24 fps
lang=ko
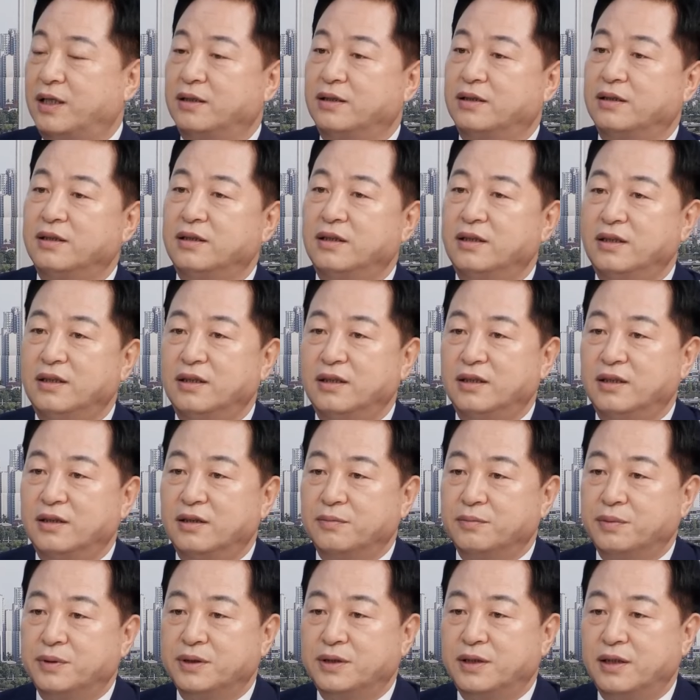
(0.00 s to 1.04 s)
음.
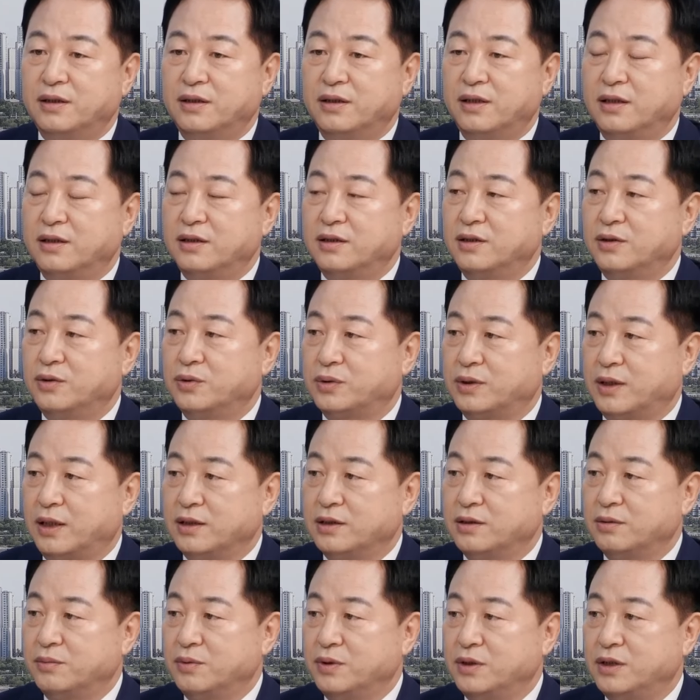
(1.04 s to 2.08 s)
퍼센테이지로
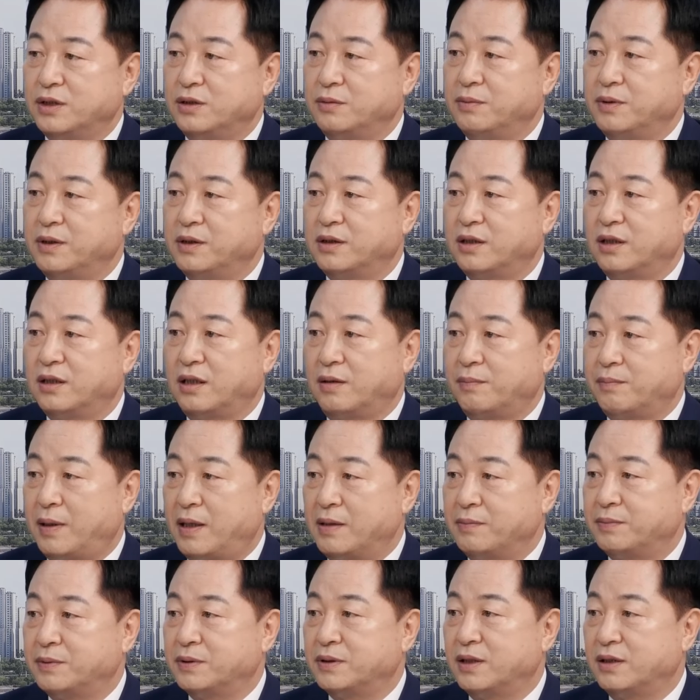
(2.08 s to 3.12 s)
따지면 21대는 한
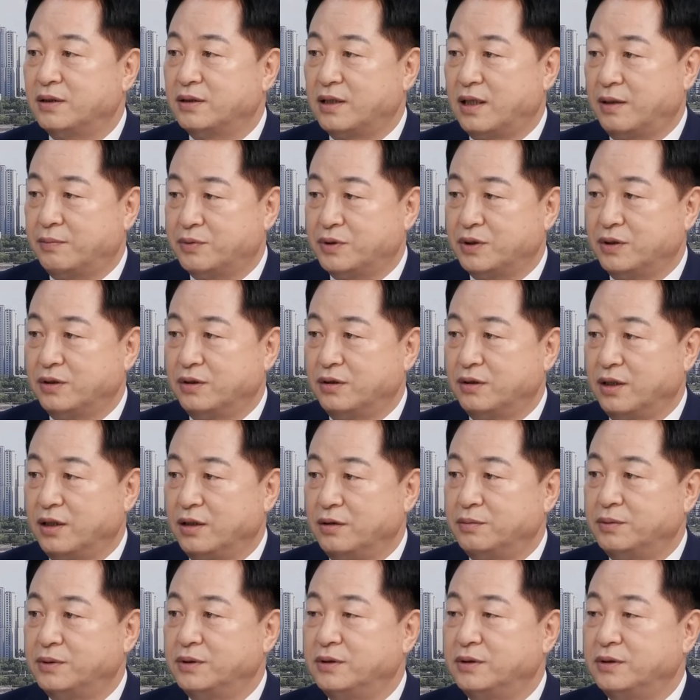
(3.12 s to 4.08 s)
8% 앞섰는데 네.